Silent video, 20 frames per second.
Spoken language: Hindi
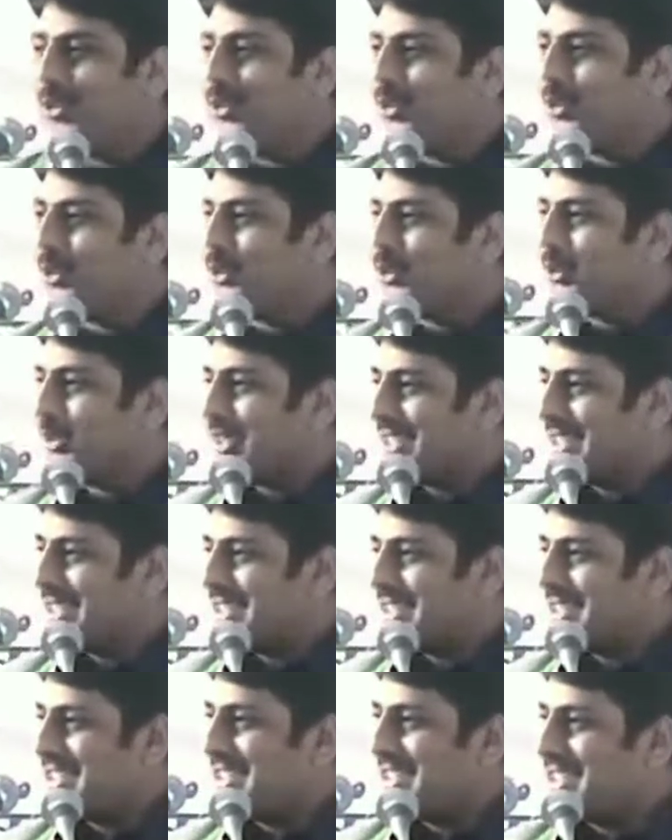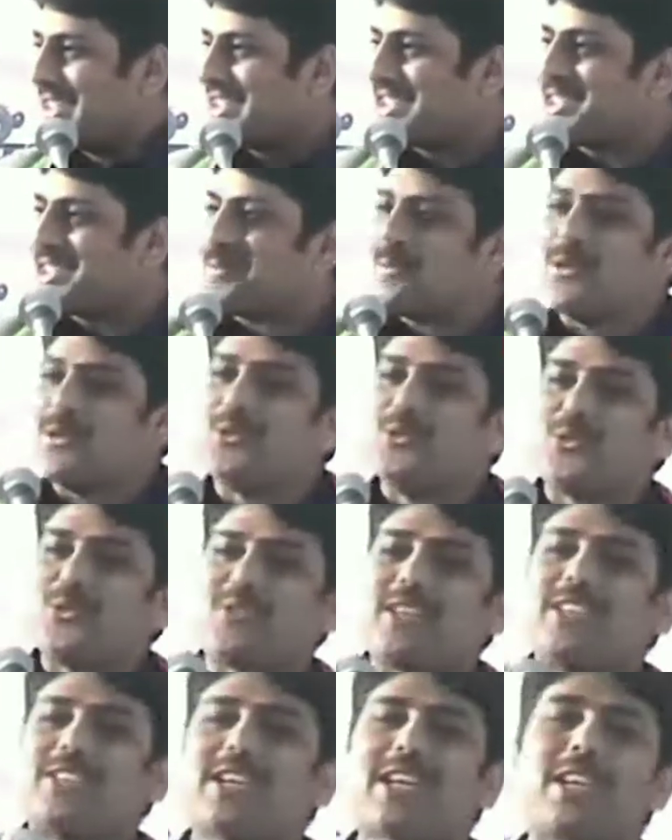तो टेक्सस में
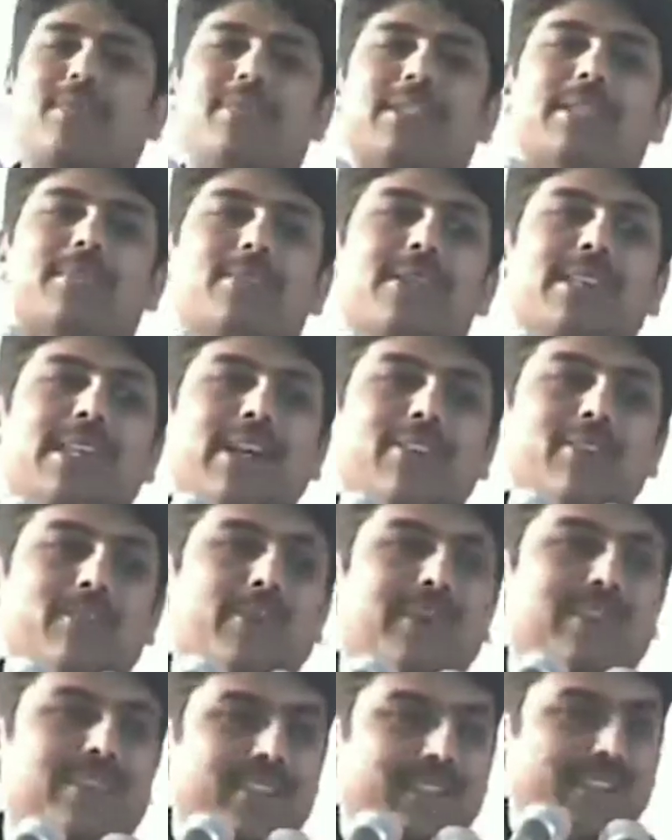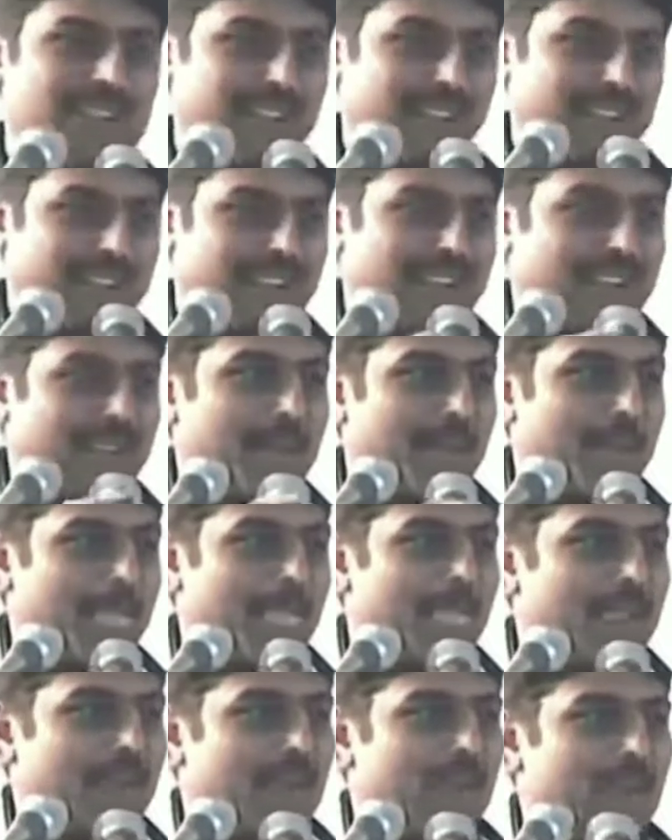ह्यूस्टन शहर में जब मैं काव्य पाठ कर रहा था
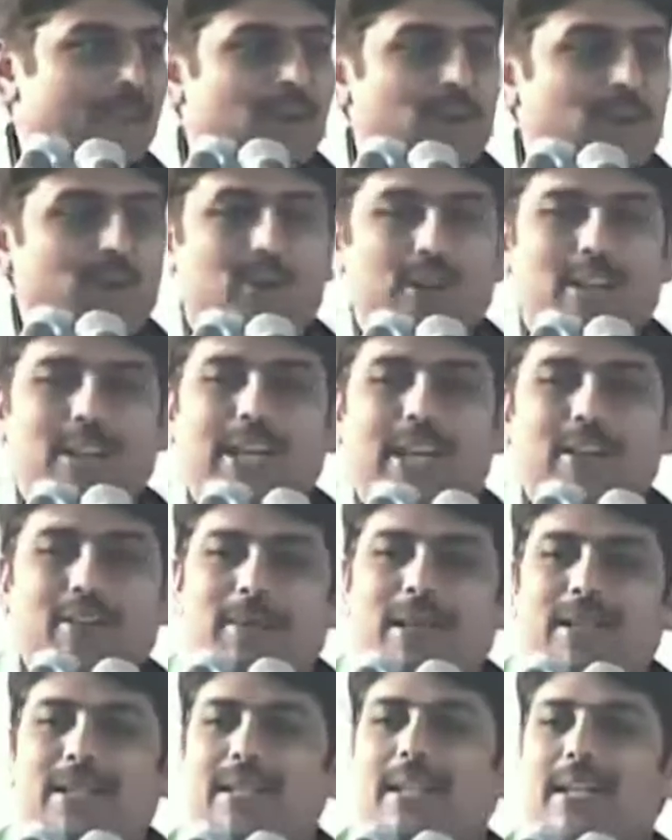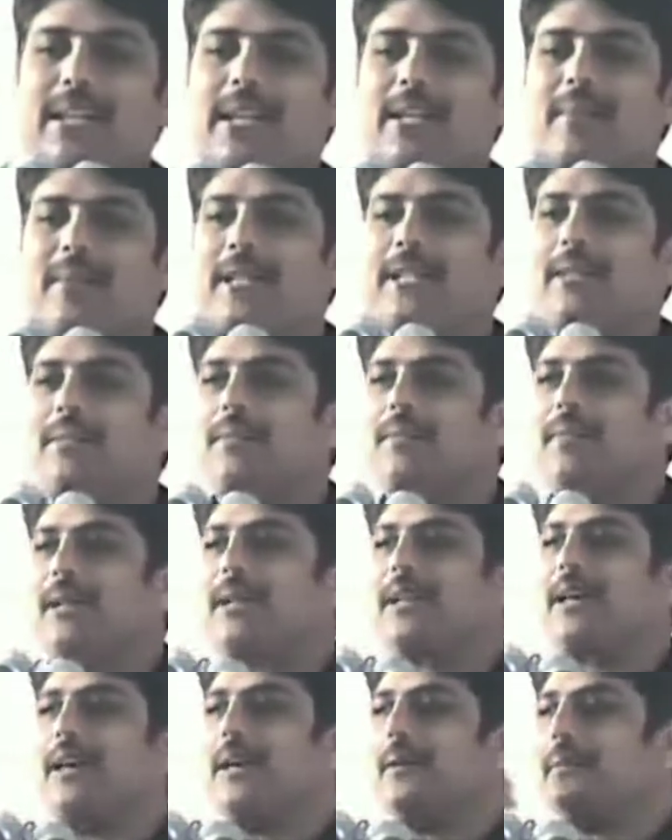और काव्य पाठ करने के बाद जब मैं
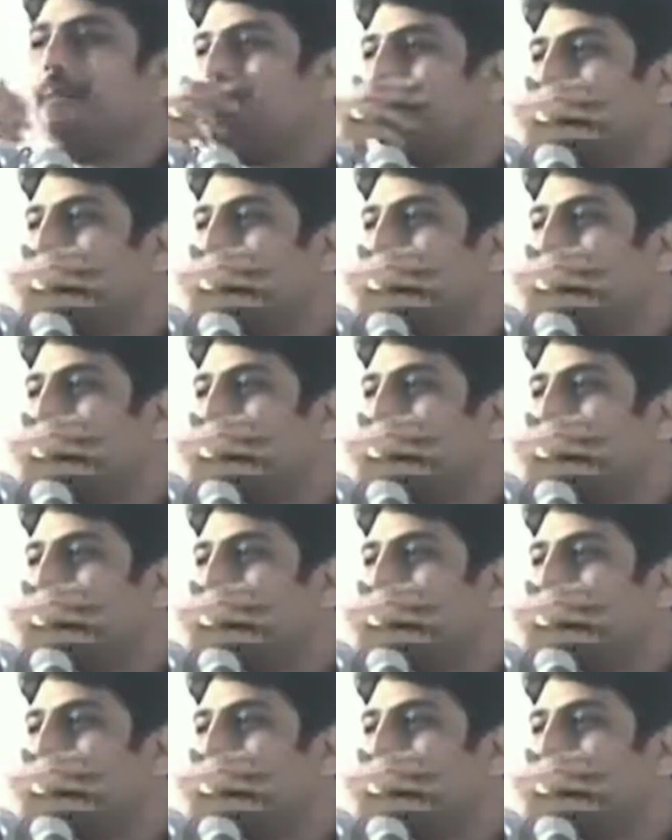बैठा